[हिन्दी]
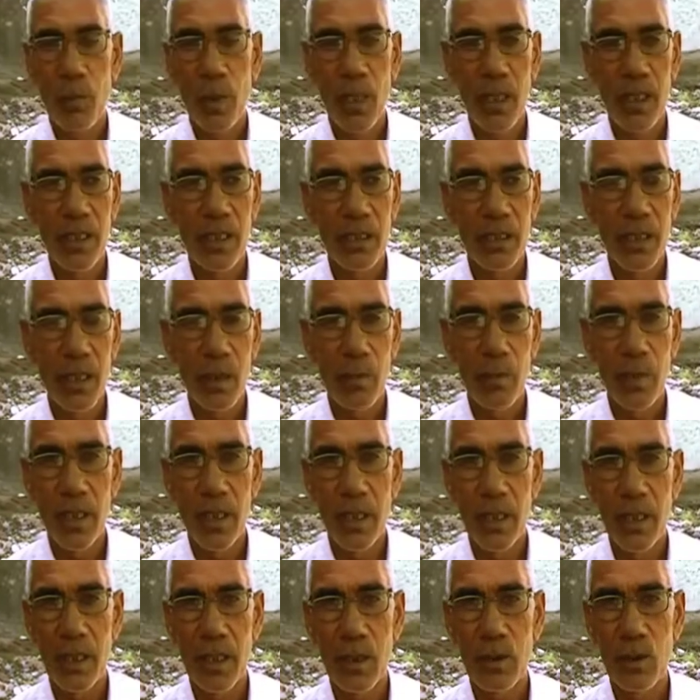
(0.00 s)
पानी इतना
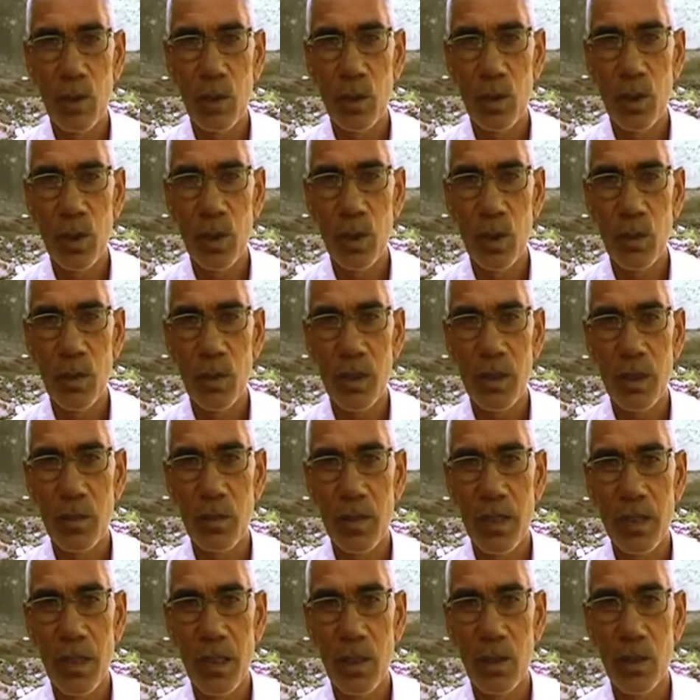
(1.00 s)
भरा है दो गलियों में
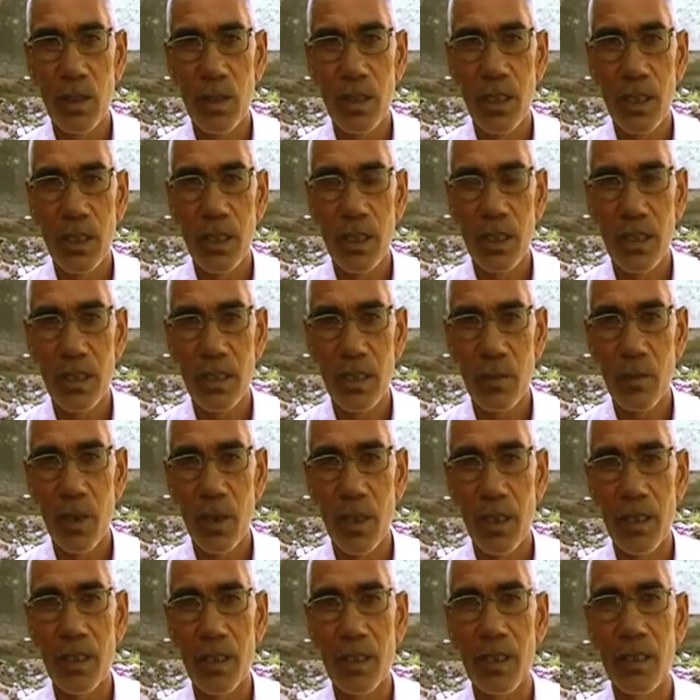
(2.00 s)
समस्या हो रही है घर से
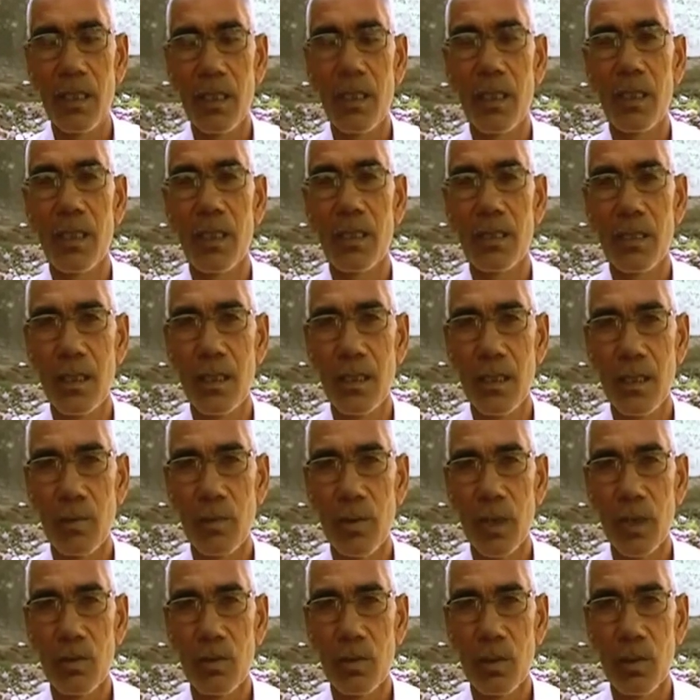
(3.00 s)
बाहर निकलने का रास्ता नहीं
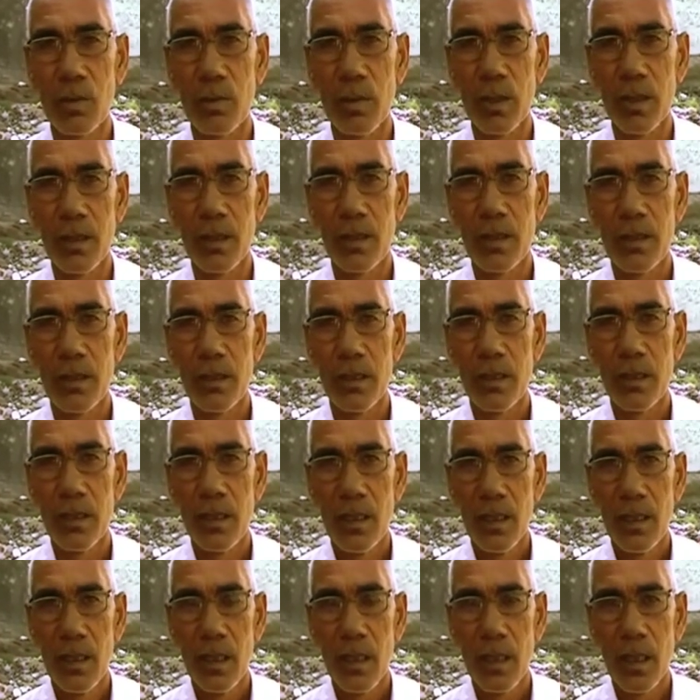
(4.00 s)
बिल्कुल भी
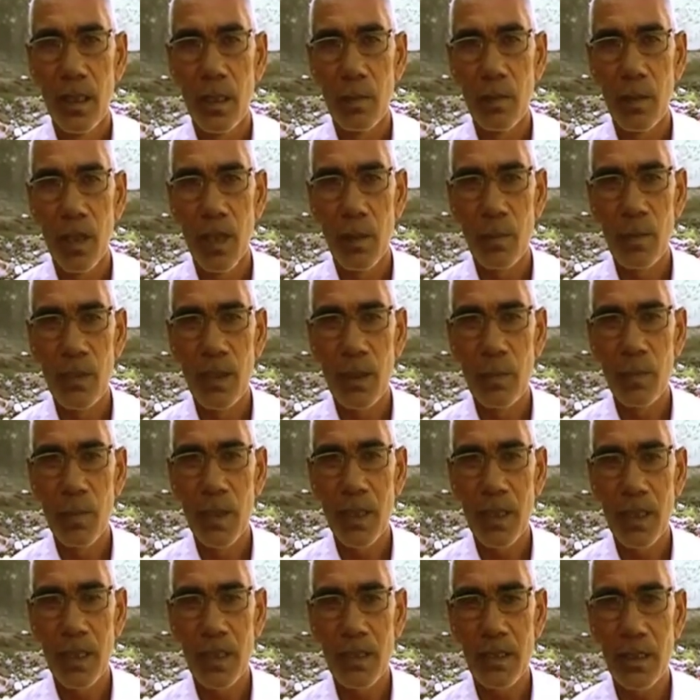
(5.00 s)
और हमने अपनी
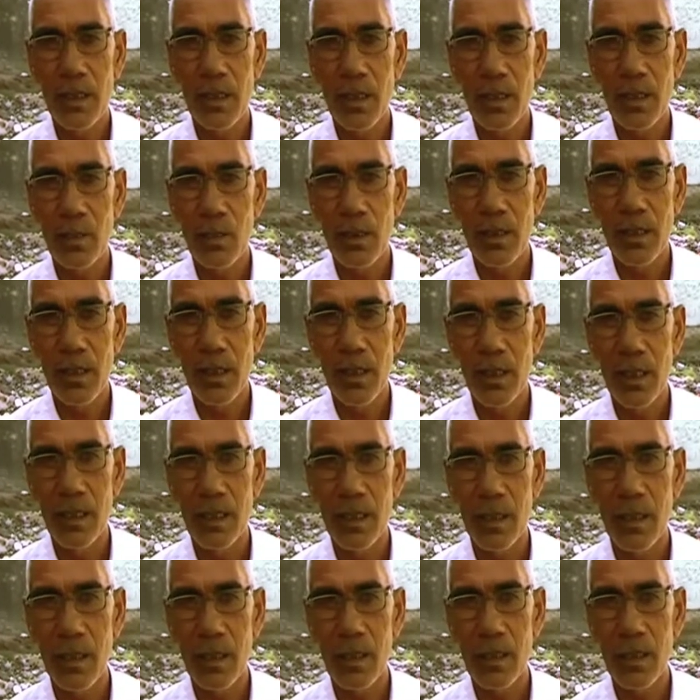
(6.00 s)
अप्लीकेशन रिक्वेस्ट
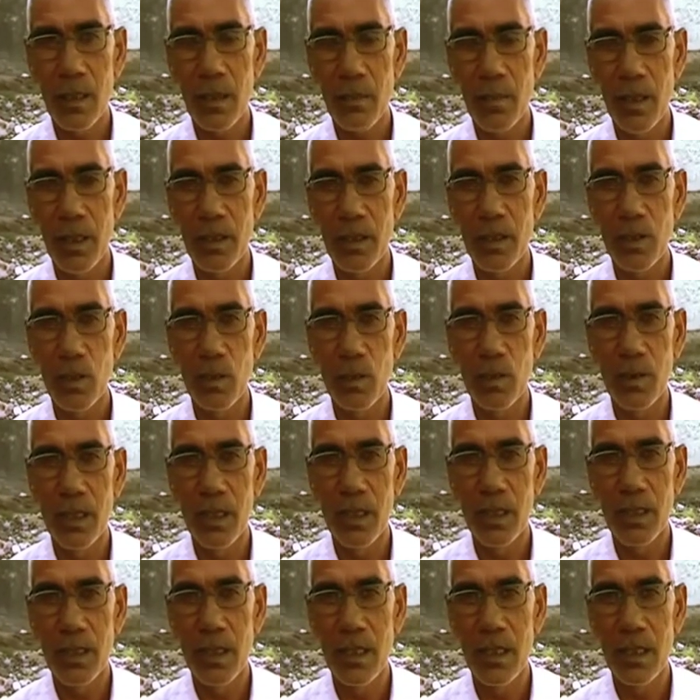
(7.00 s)
लेटर कमेटी को भी
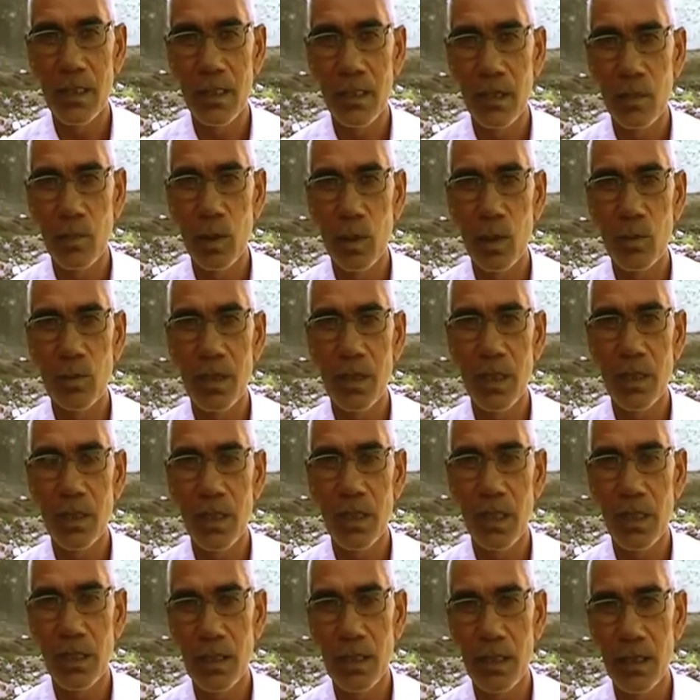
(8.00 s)
दे दिया एस को भी दे
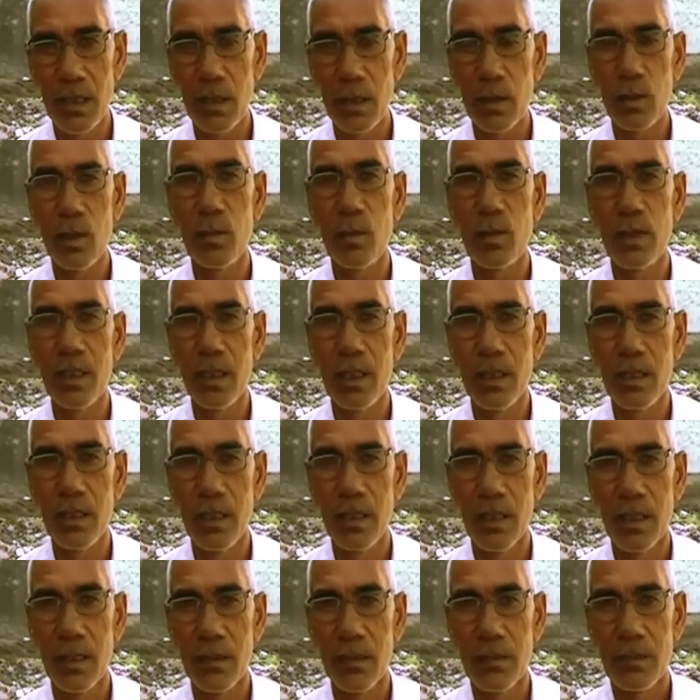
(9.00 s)
दिया डी को भी दे
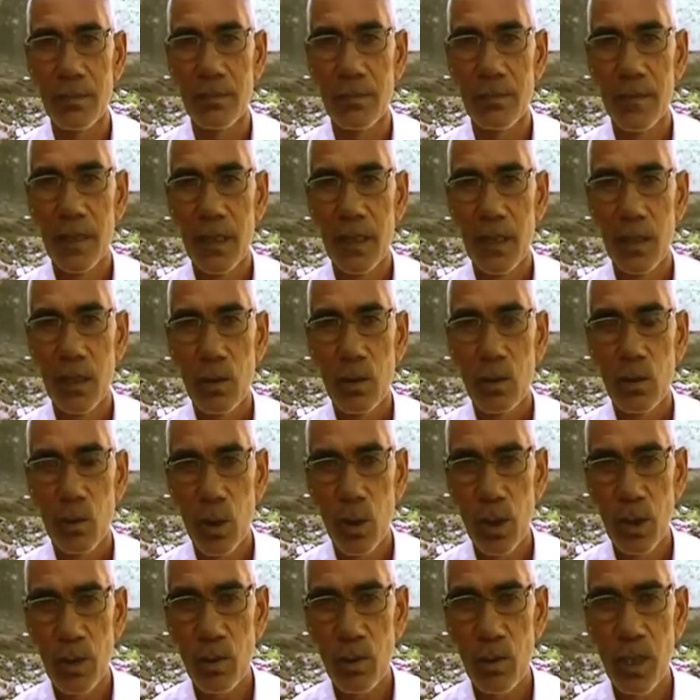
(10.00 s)
दिया
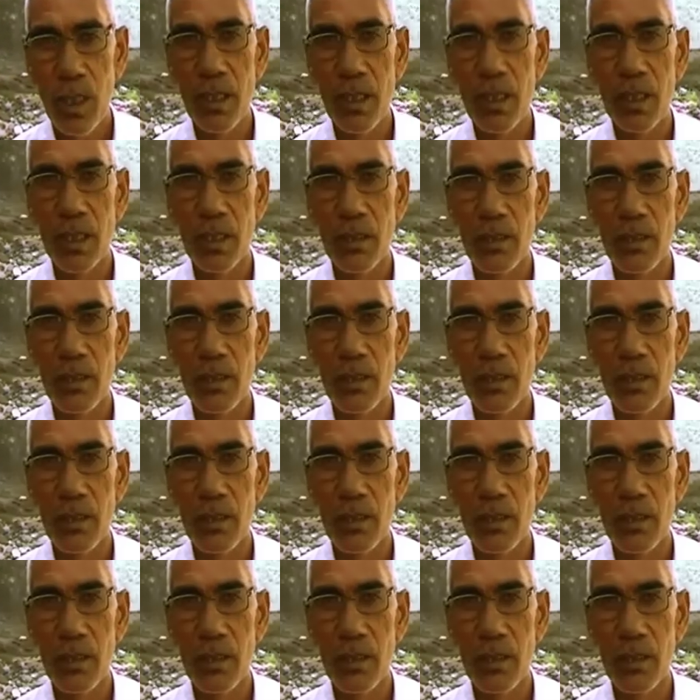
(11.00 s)
कोई सुनाई नहीं